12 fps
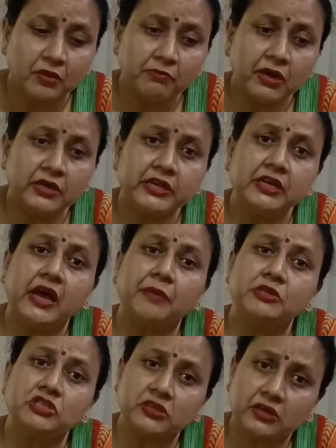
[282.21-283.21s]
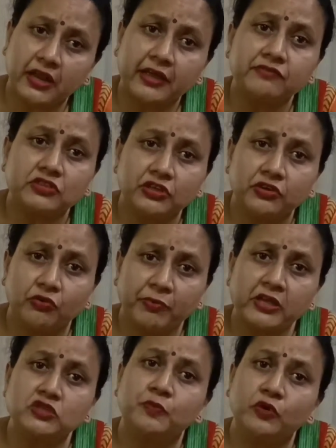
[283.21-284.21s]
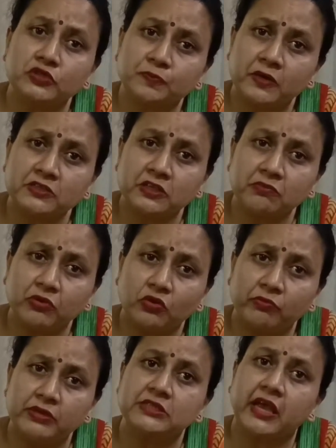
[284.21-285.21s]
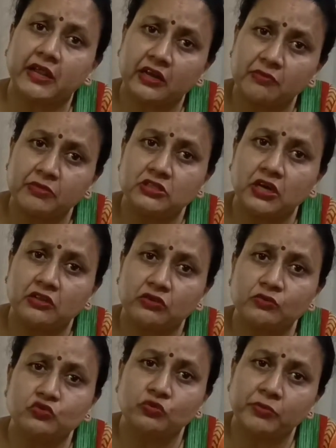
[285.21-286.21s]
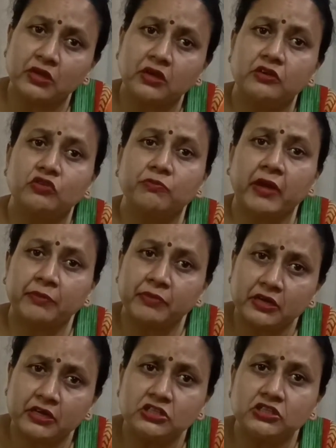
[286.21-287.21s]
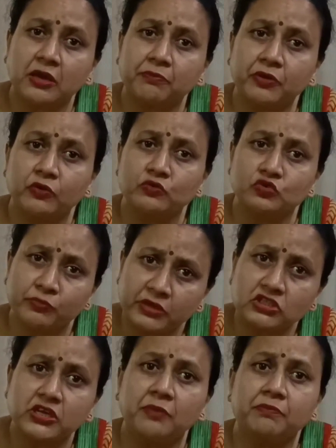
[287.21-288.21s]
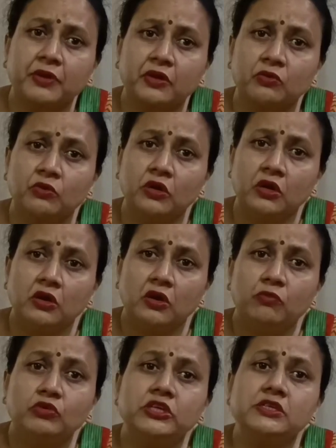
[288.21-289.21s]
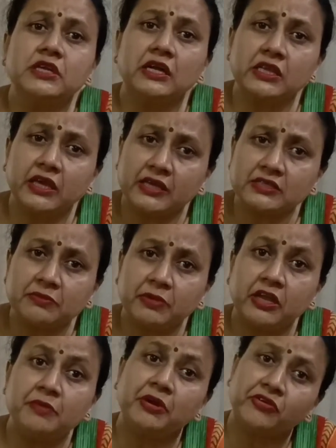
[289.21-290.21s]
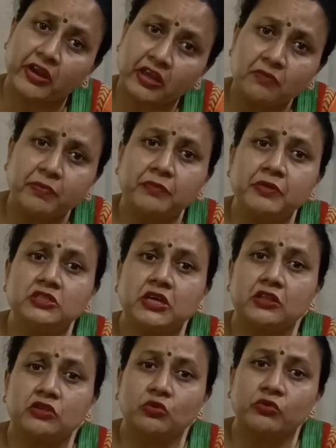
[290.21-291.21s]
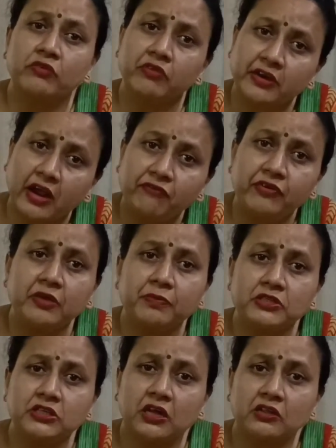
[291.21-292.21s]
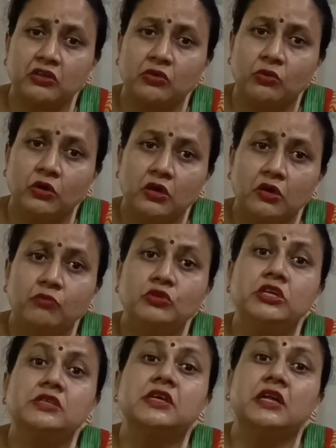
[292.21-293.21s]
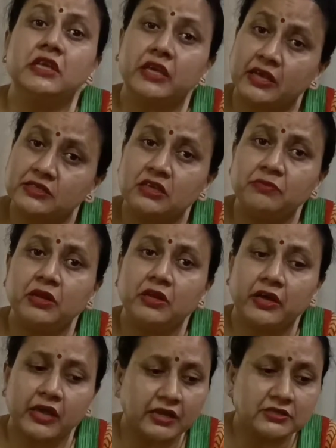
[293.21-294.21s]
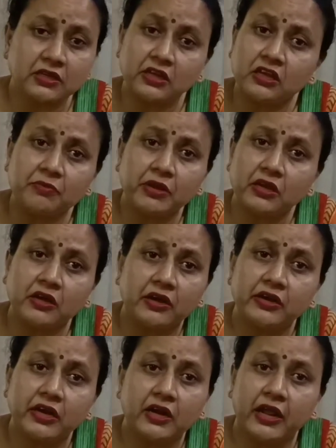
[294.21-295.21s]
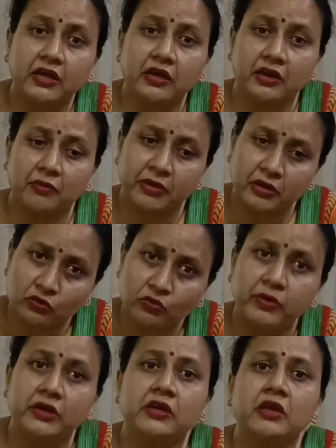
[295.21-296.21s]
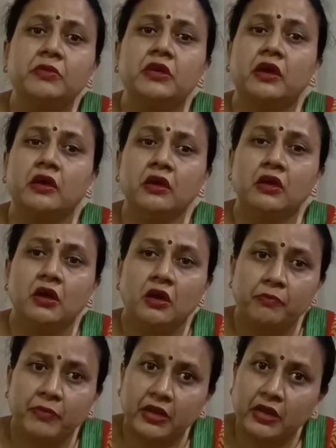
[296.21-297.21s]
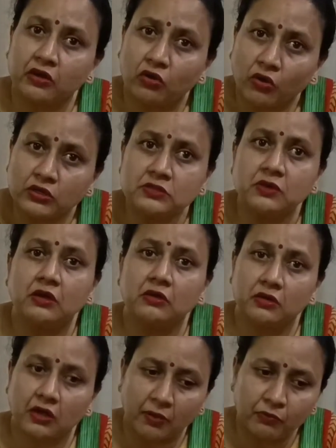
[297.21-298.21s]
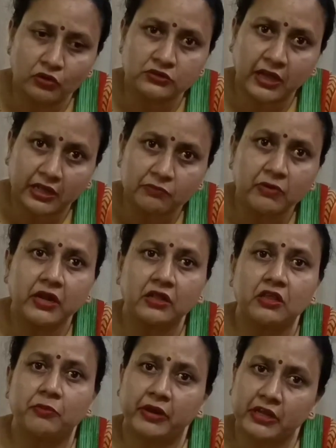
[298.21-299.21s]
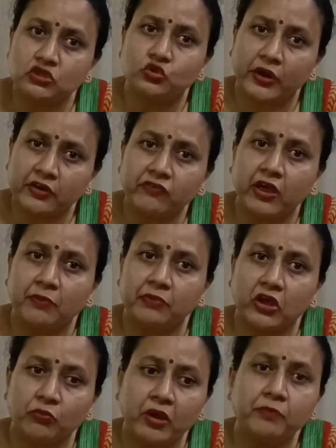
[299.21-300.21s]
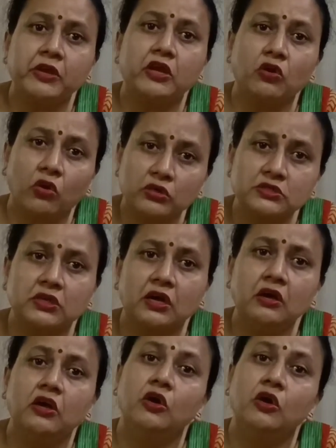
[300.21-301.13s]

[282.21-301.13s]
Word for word: मल्टी डायमेंशनल लाइफ जी रही हूँ मैं एक स्पोर्ट्स पर्सन भी हूँ मैं साइकिलिंग भी जाती हूँ स्विमिंग करती हूँ बैडमिंटन चैंपियन हूँ स्विमिंग चैंपियन हूँ मुझे आज़ादी कैसे मिल गई मैं ट्रैकिंग पे भी जाती हूँ रिवर राफ्टिंग पे जाती हूँ मुझे आज़ादी कैसे मिल गई ऐसा नहीं कि मैंने घर निग्लेक्ट करा मेरे दो बेटे भी हैं मेरे इन लॉज हम लोग साथ में रहते हैं हमारी एक ज्वाइंट फैमिली है मैं अपने इन लॉज का